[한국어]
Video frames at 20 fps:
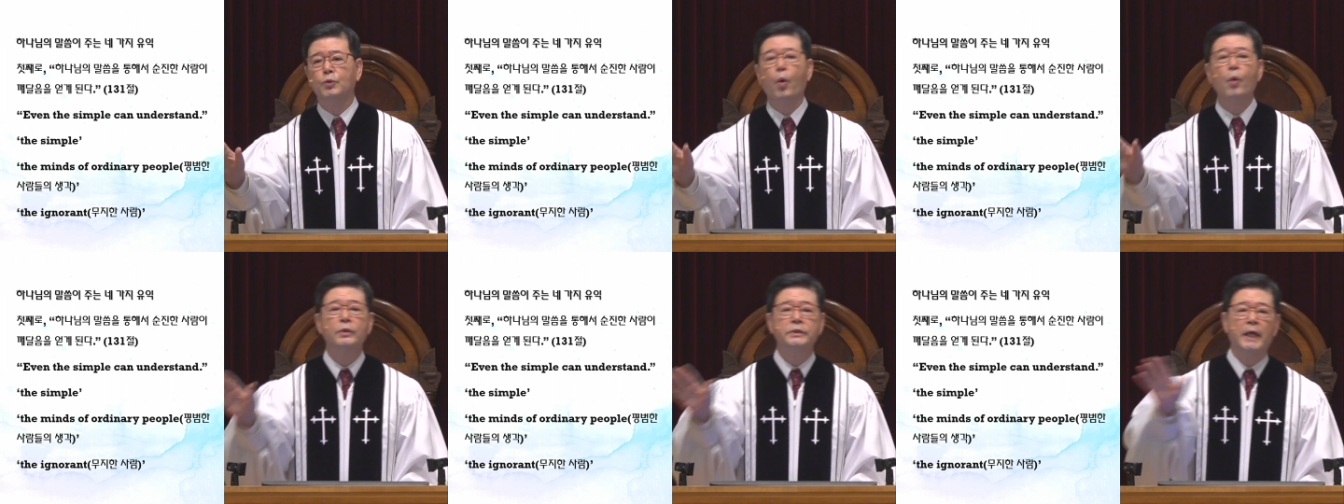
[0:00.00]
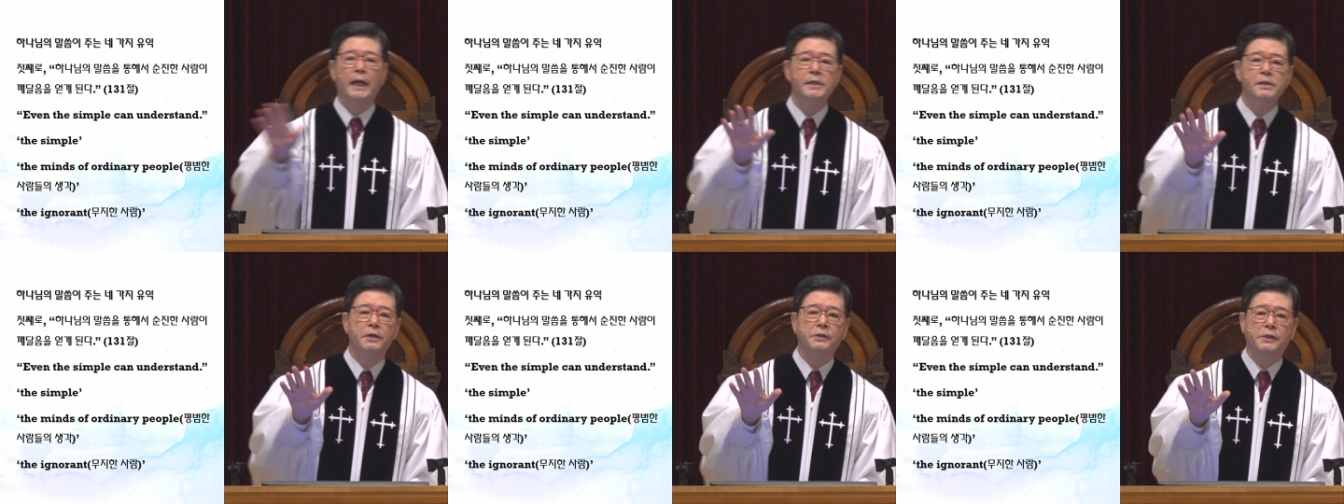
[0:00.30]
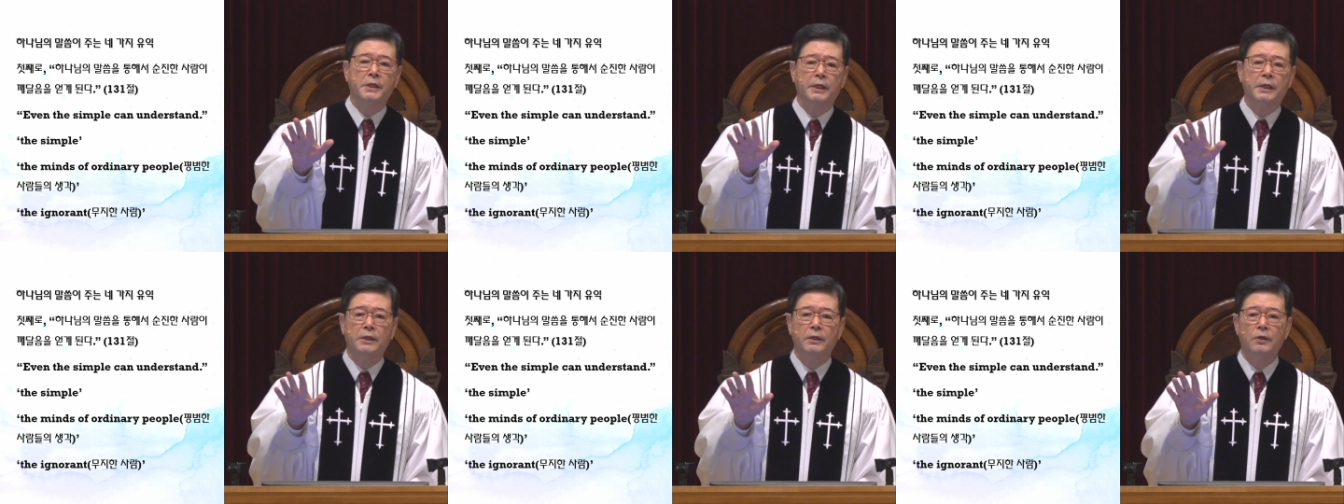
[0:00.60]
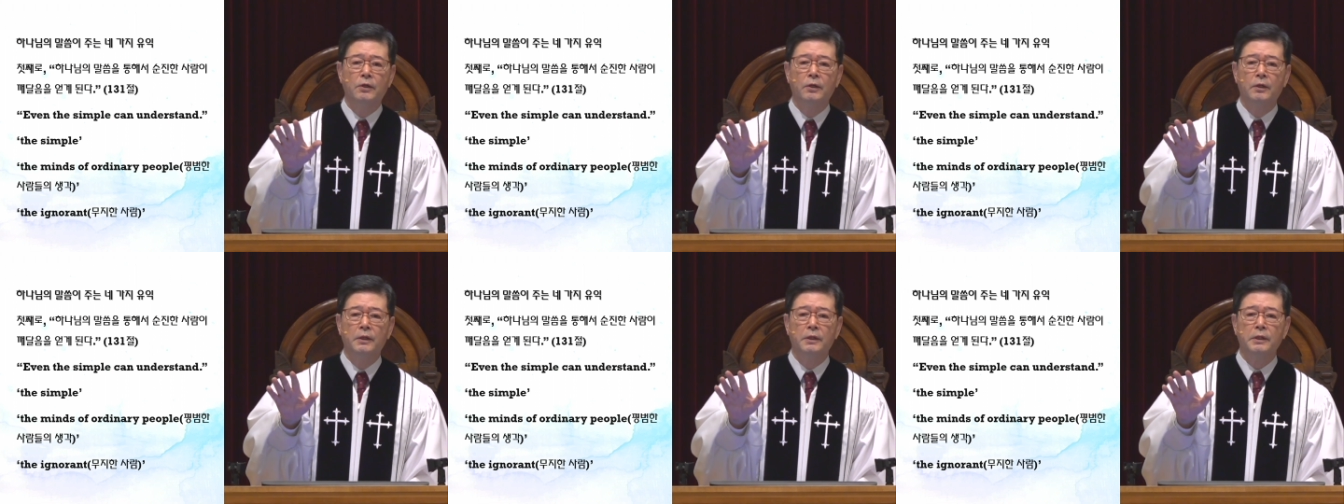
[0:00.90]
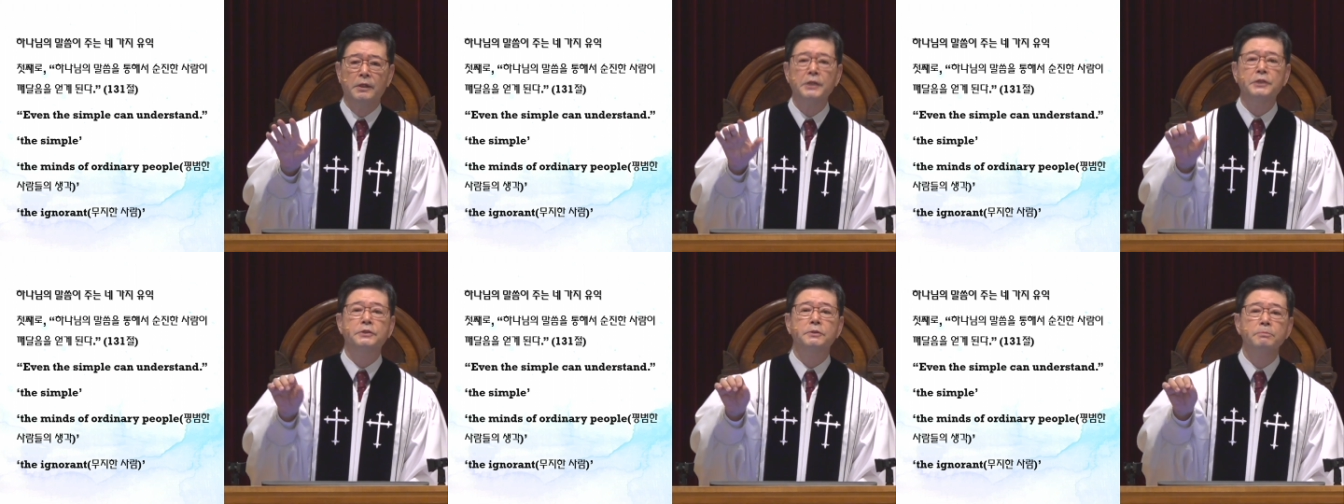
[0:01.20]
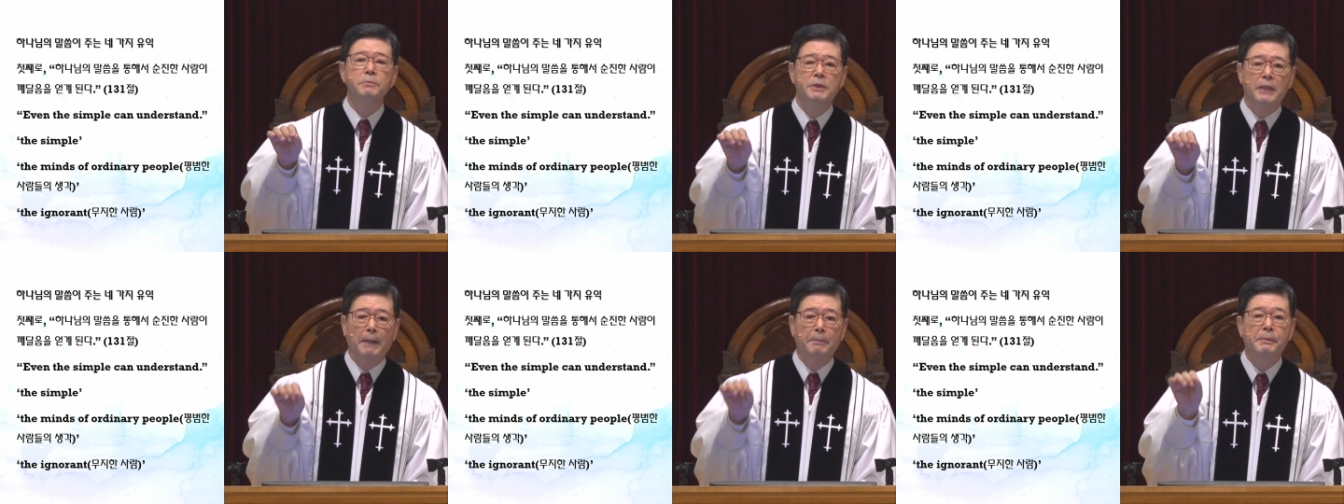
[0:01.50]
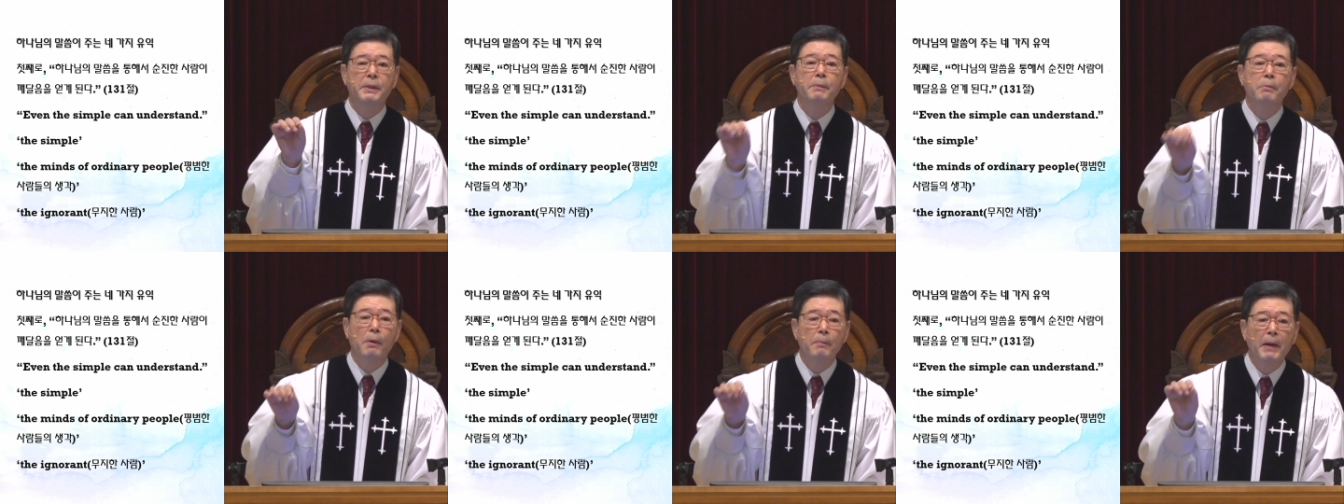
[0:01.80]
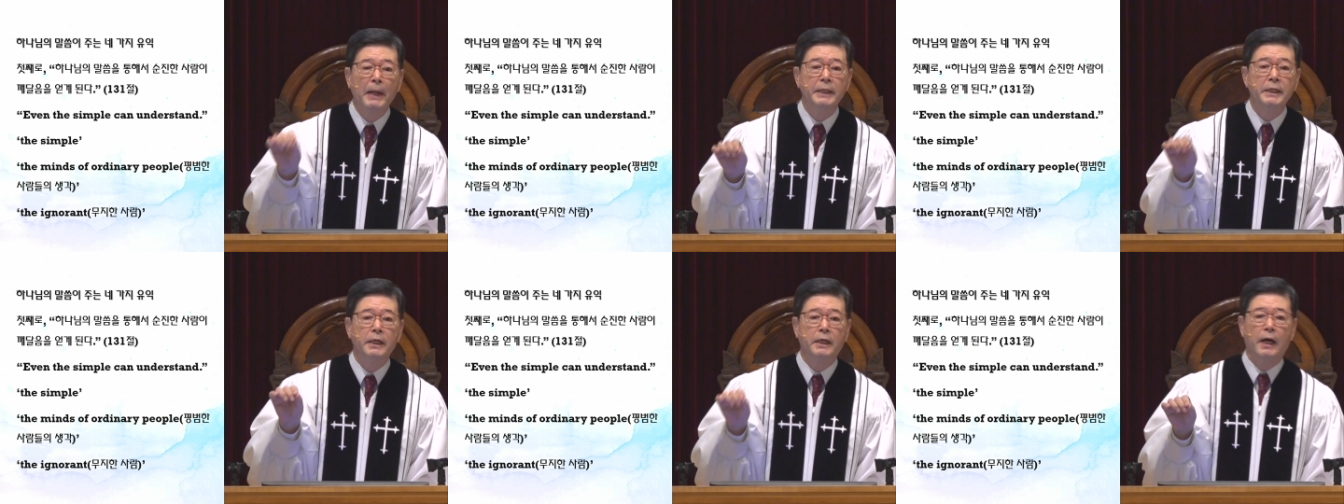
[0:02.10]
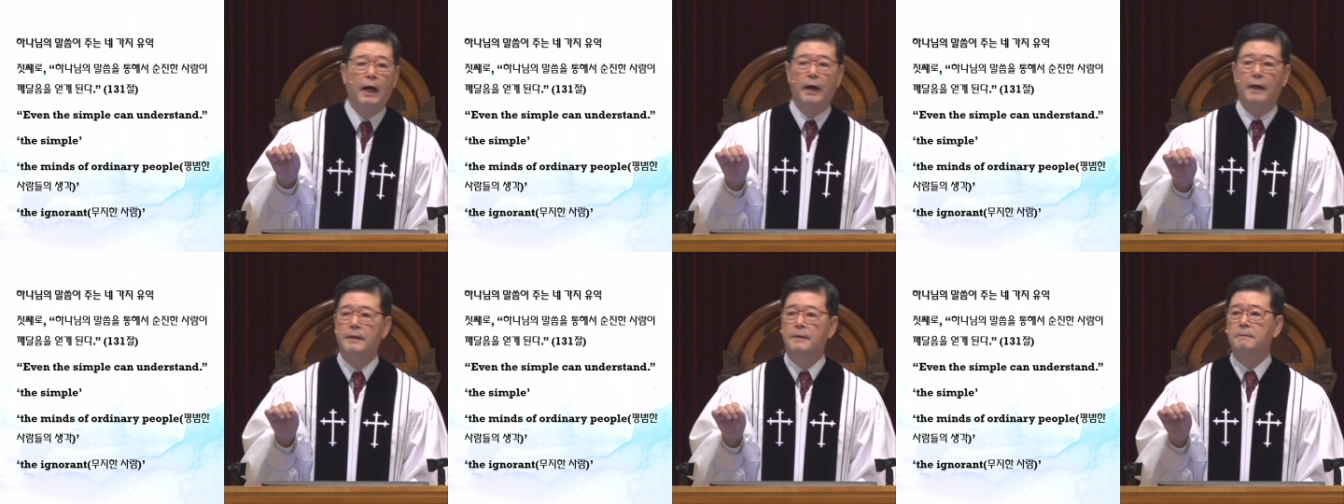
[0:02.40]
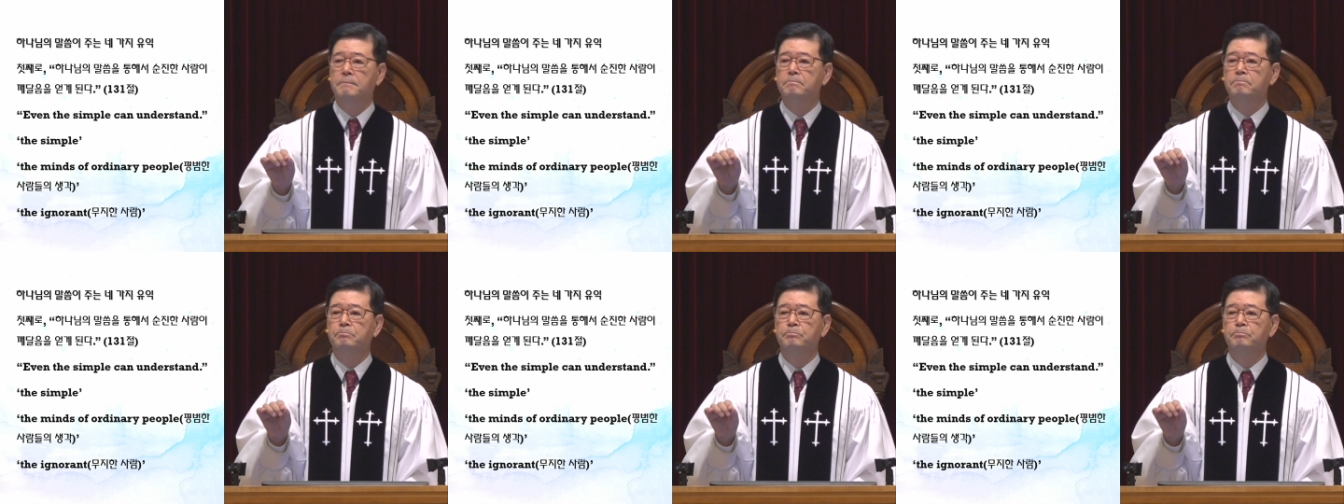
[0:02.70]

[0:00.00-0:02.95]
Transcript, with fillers: 통찰력이 있습니다. 비범하니까.